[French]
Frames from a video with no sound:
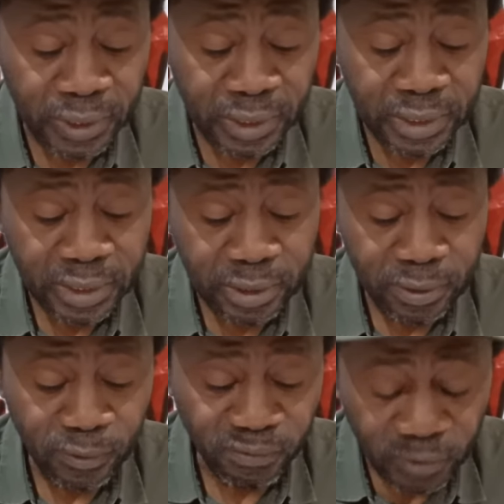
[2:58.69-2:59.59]
X,
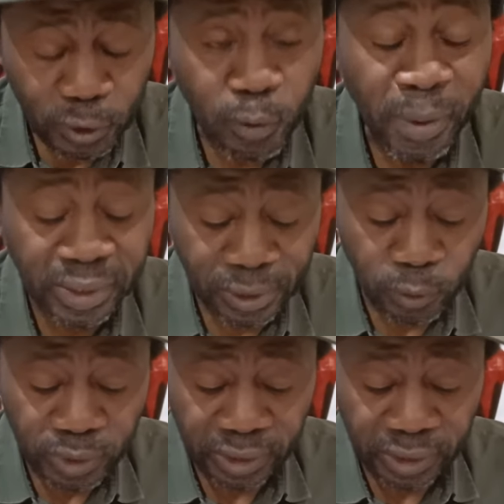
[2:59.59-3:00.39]
au fils de Martin Luther